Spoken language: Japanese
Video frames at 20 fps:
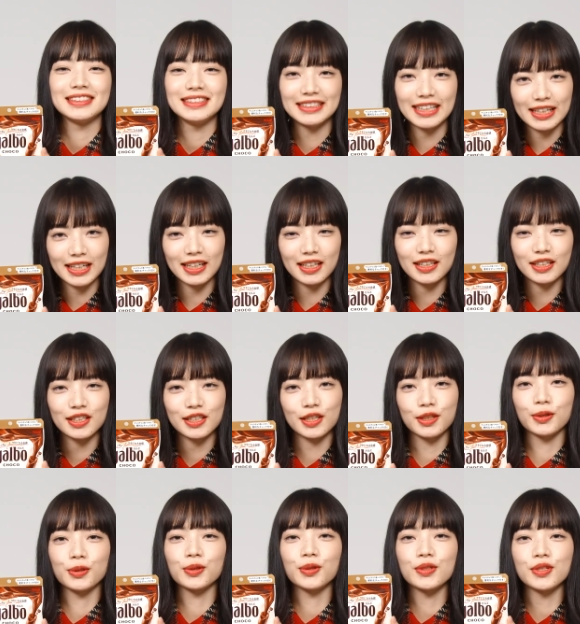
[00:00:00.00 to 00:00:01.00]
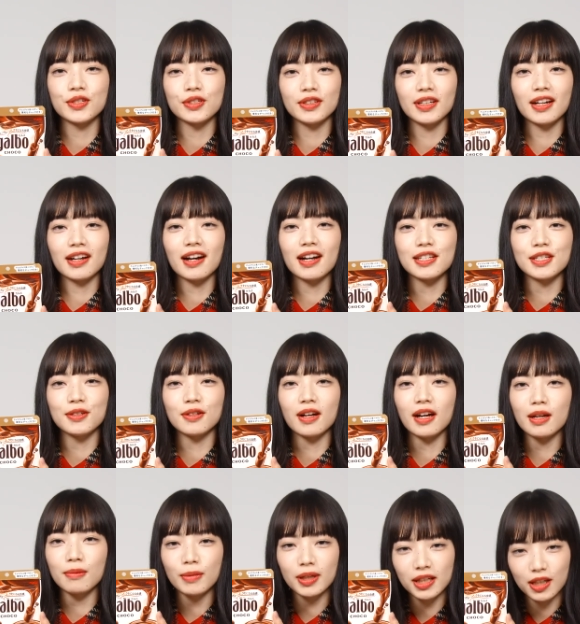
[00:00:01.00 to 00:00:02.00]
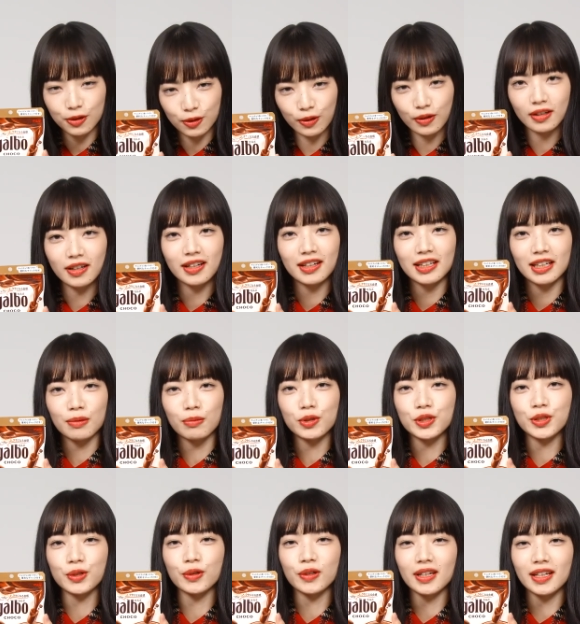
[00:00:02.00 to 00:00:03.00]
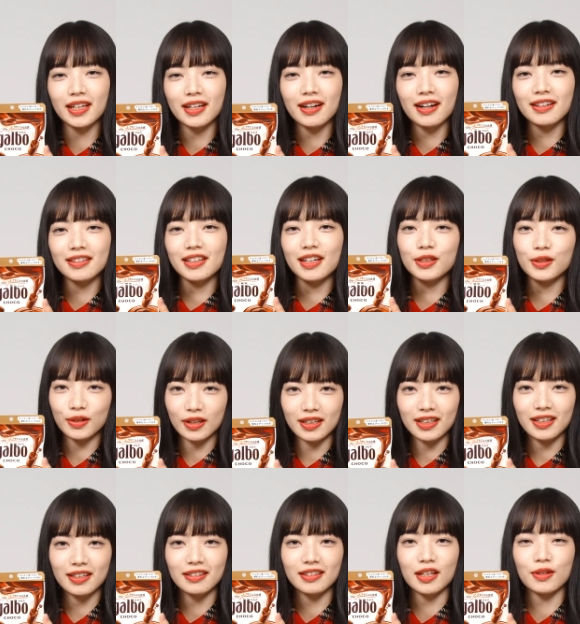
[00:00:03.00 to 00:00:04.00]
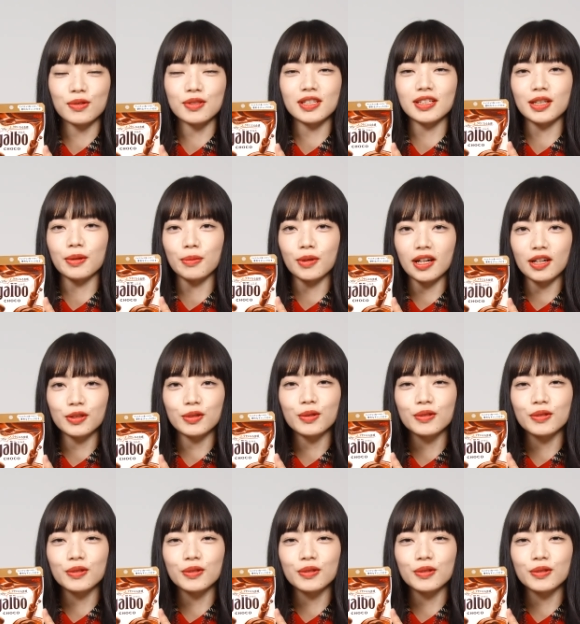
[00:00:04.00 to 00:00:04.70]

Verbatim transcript: ぜひ仕事中や家事の合間など気持ちを切り替えたい時に楽しんでもらえる